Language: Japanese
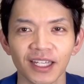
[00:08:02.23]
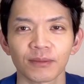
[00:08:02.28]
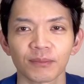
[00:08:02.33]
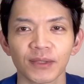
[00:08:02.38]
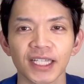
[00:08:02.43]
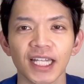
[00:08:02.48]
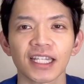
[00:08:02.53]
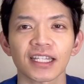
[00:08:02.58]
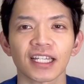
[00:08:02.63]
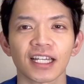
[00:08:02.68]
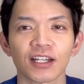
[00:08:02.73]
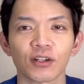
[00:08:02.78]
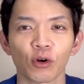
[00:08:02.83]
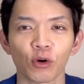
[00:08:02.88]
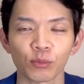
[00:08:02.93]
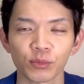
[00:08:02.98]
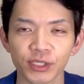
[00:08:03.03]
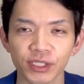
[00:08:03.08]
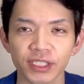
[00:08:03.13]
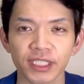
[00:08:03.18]
まあ、なんだか
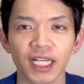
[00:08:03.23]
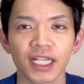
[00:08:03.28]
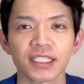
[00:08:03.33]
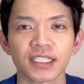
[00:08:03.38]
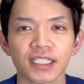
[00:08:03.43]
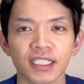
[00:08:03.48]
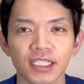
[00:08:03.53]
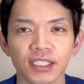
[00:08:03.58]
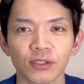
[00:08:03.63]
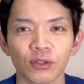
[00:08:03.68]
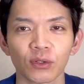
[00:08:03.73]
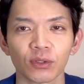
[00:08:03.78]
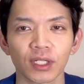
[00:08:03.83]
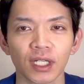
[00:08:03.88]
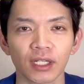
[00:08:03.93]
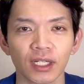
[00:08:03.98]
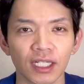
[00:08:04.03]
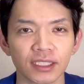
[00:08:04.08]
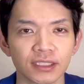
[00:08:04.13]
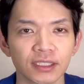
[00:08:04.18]
小難しい表
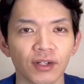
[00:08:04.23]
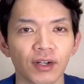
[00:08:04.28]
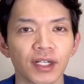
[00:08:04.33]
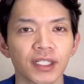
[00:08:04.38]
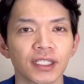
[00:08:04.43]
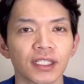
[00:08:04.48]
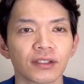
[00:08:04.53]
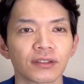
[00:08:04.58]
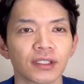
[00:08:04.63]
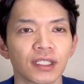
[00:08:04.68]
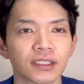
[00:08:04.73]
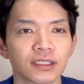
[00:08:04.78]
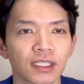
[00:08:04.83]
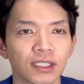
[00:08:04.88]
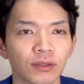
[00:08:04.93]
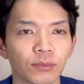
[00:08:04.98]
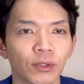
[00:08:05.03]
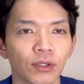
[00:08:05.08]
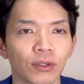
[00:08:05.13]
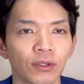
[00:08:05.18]
現が使われてるんですけ
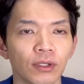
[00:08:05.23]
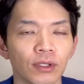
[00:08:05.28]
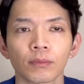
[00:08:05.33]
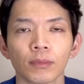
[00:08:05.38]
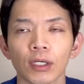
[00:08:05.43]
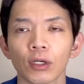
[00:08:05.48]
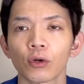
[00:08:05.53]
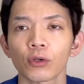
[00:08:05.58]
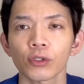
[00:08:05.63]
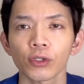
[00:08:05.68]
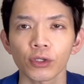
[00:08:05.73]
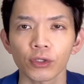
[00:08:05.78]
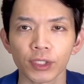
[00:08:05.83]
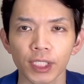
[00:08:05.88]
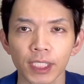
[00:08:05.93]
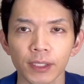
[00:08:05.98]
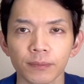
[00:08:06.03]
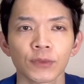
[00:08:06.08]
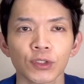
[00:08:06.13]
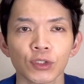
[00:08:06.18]
ども、まあ、このよう
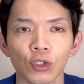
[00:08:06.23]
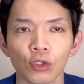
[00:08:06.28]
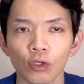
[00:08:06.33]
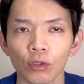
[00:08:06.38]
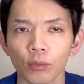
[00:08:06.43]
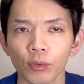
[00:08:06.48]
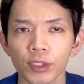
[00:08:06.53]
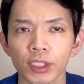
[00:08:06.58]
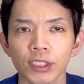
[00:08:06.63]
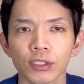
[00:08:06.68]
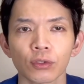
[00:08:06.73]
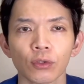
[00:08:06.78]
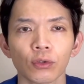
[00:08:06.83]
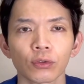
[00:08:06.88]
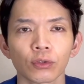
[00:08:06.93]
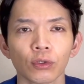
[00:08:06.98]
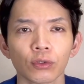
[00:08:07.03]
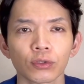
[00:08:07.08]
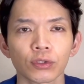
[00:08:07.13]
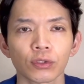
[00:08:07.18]
に帳簿に相
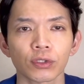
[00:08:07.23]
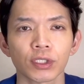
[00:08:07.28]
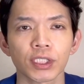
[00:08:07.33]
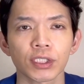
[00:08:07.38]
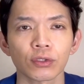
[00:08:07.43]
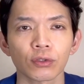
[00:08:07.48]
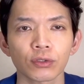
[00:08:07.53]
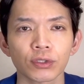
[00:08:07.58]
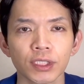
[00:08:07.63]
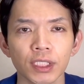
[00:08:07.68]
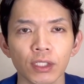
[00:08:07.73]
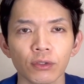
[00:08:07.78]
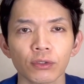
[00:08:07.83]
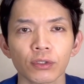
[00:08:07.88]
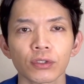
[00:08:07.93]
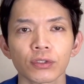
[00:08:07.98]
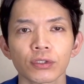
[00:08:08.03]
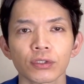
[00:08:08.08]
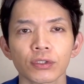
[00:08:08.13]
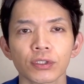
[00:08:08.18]
当する規則性を
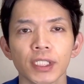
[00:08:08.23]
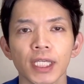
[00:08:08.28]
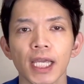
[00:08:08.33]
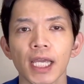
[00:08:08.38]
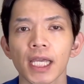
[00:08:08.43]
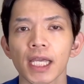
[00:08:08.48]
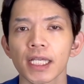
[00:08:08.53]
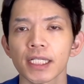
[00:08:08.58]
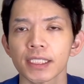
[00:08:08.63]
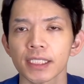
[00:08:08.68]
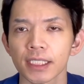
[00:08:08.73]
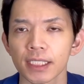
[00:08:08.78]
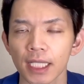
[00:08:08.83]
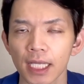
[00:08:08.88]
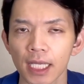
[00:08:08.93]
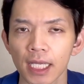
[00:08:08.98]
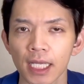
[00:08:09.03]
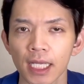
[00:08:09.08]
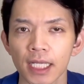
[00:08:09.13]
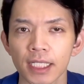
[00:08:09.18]
有する形式
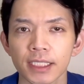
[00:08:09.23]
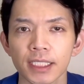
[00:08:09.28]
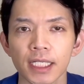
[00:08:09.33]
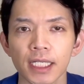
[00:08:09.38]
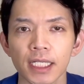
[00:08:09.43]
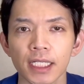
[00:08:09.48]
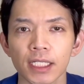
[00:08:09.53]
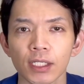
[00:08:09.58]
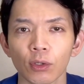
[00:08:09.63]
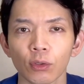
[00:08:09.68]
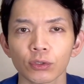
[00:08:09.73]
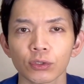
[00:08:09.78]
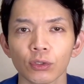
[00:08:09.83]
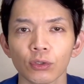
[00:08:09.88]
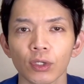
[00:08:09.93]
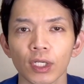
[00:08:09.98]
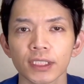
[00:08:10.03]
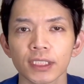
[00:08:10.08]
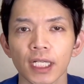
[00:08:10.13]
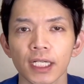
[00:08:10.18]
で整理保
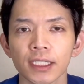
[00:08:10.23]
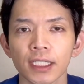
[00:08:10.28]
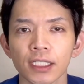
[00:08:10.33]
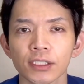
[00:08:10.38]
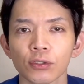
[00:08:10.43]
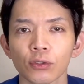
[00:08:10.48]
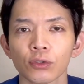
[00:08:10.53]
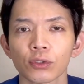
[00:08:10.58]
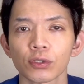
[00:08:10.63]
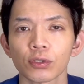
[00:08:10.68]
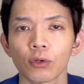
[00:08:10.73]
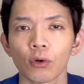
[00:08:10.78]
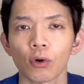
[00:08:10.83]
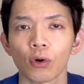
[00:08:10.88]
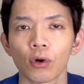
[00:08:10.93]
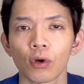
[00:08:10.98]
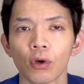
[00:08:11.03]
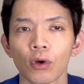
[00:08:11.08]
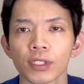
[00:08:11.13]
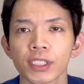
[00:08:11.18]
存がされた書類
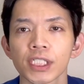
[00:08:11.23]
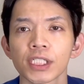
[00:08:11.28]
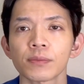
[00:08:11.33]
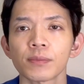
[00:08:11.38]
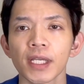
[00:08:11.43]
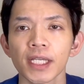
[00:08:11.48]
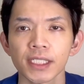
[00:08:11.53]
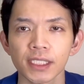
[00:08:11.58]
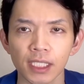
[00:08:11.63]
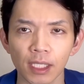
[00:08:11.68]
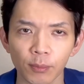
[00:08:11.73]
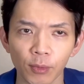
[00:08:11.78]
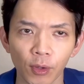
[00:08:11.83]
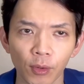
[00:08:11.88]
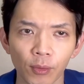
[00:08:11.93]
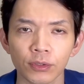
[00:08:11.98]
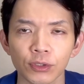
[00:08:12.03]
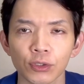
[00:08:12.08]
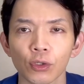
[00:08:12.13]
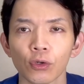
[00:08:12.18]
を示しても
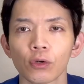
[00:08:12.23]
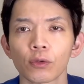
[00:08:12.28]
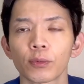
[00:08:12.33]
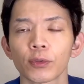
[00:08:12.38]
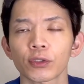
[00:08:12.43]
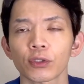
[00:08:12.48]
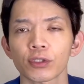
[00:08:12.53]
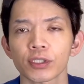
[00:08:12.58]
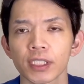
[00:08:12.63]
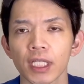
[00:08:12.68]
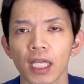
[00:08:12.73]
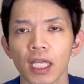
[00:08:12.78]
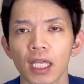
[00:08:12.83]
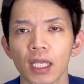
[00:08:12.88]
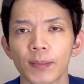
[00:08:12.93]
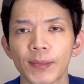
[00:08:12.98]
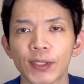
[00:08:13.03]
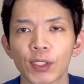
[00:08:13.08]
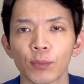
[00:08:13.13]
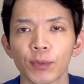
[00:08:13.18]
帳簿として
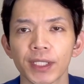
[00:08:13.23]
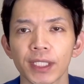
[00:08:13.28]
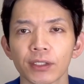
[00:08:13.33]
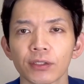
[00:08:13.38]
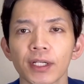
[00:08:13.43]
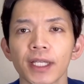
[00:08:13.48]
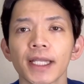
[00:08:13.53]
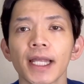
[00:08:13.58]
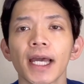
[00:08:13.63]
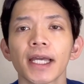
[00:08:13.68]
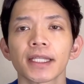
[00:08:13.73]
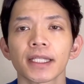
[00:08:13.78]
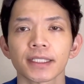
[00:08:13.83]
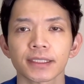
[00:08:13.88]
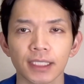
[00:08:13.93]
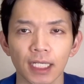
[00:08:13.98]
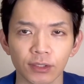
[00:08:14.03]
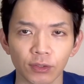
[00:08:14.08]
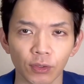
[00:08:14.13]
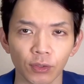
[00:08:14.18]
認めてくれないんで
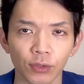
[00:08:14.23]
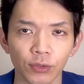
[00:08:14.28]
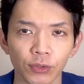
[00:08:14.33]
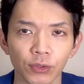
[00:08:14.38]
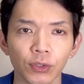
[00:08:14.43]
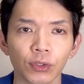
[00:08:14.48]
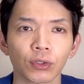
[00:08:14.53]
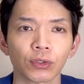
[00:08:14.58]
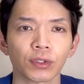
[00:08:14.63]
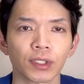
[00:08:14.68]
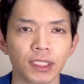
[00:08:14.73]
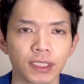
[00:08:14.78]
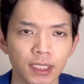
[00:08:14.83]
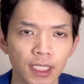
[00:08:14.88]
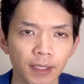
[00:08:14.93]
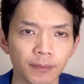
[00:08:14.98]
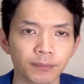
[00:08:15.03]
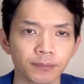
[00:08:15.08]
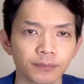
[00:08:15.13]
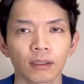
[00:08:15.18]
すかということです
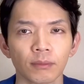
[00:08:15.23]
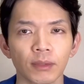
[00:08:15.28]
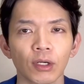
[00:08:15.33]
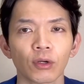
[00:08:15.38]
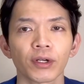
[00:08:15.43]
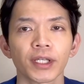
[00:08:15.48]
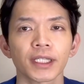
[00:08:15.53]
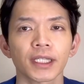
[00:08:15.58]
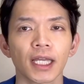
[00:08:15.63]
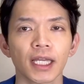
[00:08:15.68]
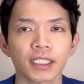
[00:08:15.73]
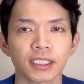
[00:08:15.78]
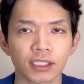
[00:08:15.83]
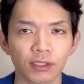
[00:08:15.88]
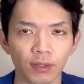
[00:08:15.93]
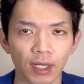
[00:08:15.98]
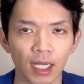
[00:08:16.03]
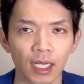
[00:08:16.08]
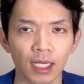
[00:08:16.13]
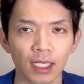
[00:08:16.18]
ね。まあ、これに対して
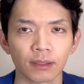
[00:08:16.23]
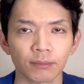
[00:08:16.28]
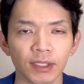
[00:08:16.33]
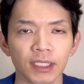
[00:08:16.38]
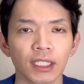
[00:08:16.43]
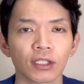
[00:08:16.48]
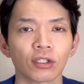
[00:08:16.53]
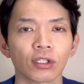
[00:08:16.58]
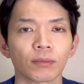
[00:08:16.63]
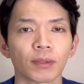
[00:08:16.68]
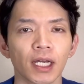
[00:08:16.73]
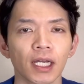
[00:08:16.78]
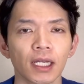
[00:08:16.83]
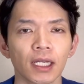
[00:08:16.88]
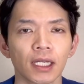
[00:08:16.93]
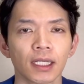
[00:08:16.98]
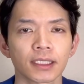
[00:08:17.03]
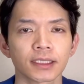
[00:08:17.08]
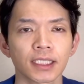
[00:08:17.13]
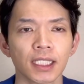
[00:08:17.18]
は、まあ、例えば
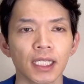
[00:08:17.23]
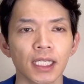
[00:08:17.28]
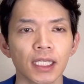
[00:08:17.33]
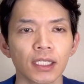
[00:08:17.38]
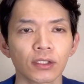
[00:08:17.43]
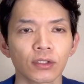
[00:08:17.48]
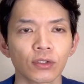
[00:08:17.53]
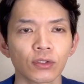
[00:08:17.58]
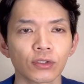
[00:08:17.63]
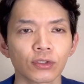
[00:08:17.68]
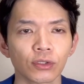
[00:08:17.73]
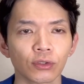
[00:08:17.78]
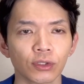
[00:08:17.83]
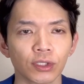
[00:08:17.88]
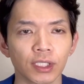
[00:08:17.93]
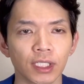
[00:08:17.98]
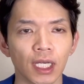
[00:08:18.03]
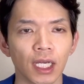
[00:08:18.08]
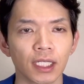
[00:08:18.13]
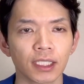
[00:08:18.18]
請求書の
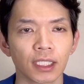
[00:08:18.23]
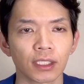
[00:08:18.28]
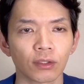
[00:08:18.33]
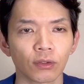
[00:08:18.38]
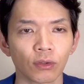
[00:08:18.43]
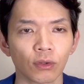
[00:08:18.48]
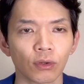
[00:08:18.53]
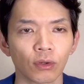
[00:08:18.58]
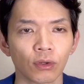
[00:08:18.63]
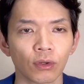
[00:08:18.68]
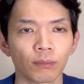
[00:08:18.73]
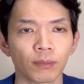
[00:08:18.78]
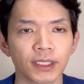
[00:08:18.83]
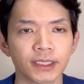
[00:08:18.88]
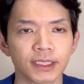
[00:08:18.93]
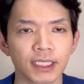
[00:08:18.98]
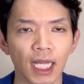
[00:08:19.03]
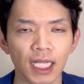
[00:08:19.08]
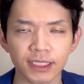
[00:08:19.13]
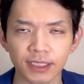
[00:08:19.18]
控えなどを
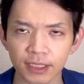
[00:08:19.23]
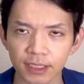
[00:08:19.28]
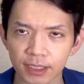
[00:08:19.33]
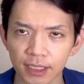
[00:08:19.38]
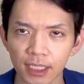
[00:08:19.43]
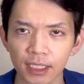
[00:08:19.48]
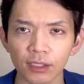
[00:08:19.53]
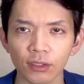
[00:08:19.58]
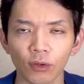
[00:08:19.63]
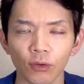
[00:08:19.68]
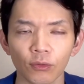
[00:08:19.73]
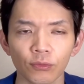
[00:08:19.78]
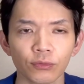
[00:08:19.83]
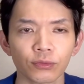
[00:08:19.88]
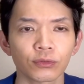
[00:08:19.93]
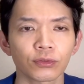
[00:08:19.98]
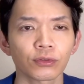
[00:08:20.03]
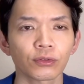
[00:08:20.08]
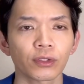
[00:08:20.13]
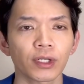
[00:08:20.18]
雑然と
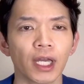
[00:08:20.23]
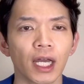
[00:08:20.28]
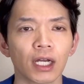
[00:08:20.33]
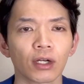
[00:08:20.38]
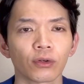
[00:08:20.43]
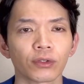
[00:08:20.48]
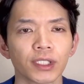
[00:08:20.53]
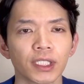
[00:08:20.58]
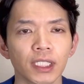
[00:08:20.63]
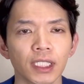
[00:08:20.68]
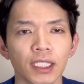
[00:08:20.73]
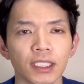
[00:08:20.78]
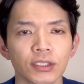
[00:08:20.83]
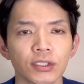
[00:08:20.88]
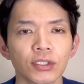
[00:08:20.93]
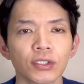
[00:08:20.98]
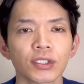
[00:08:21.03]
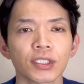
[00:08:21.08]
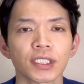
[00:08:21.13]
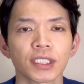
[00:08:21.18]
袋や箱に
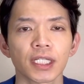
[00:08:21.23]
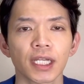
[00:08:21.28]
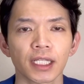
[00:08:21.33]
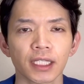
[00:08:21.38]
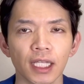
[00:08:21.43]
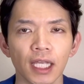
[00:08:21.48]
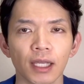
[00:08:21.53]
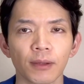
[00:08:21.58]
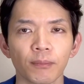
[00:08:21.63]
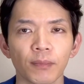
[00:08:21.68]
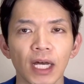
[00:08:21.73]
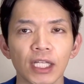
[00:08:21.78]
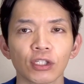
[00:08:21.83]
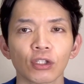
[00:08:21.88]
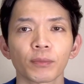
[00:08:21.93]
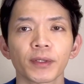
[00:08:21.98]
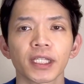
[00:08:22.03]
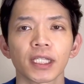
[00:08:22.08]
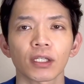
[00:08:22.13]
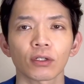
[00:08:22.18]
随時入れてま
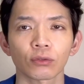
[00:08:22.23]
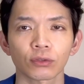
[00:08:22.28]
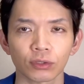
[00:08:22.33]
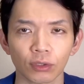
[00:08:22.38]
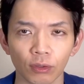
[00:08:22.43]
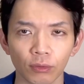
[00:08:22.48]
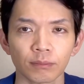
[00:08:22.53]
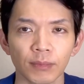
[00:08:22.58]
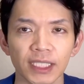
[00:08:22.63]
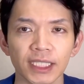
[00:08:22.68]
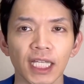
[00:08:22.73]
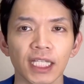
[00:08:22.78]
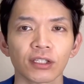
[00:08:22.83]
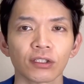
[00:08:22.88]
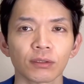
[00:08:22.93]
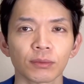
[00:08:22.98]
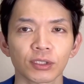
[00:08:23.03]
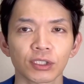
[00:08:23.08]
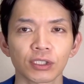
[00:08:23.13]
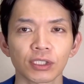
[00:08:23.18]
とめておくと、まあ、
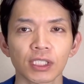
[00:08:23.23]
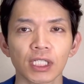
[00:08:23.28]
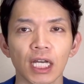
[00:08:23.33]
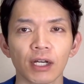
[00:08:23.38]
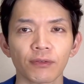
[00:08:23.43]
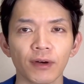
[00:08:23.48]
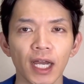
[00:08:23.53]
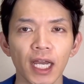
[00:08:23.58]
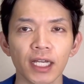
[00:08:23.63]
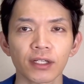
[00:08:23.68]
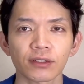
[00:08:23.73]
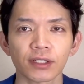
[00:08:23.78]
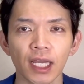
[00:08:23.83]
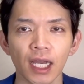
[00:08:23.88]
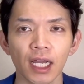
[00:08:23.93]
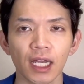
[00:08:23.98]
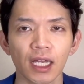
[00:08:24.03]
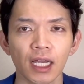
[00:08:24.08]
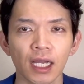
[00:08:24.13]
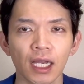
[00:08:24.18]
例えばクリアファイル
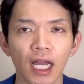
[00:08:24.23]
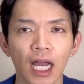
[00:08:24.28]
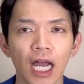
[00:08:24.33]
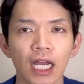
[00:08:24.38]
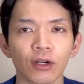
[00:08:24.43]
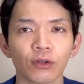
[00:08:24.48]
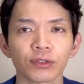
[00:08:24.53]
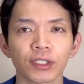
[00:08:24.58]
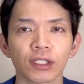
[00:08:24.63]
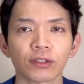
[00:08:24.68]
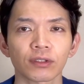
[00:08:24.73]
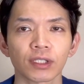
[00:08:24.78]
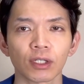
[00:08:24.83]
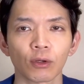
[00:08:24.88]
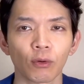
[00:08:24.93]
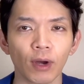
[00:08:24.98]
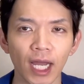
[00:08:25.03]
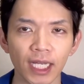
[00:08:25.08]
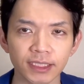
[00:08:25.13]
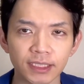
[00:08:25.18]
や箱など
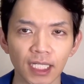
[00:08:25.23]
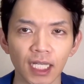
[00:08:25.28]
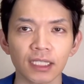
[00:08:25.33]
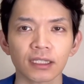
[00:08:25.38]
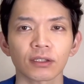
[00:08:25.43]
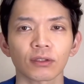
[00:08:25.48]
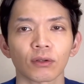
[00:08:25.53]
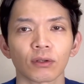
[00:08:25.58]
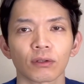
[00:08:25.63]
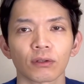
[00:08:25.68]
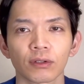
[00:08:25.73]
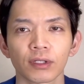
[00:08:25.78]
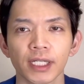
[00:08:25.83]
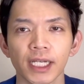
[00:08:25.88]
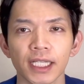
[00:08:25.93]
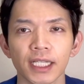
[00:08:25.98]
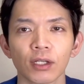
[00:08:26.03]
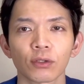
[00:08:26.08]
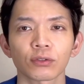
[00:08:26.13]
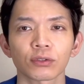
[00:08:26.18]
にわさっと
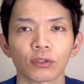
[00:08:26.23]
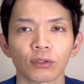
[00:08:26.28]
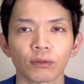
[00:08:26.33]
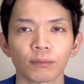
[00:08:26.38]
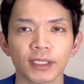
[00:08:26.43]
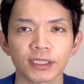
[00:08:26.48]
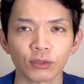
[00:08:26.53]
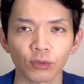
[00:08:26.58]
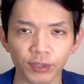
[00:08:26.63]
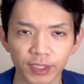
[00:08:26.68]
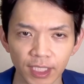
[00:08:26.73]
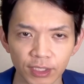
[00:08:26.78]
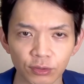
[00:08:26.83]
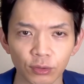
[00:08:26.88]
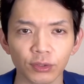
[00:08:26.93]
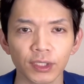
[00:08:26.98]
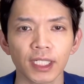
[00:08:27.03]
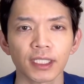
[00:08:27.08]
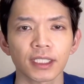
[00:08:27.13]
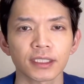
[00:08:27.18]
入れておくと、まあ、そういった
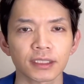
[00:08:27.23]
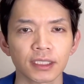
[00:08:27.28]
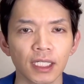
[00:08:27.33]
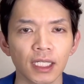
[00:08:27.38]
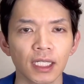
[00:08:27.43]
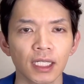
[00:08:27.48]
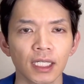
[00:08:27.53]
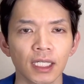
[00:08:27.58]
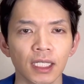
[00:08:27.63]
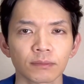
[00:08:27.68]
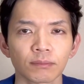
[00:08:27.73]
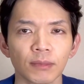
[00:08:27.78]
状態ですね。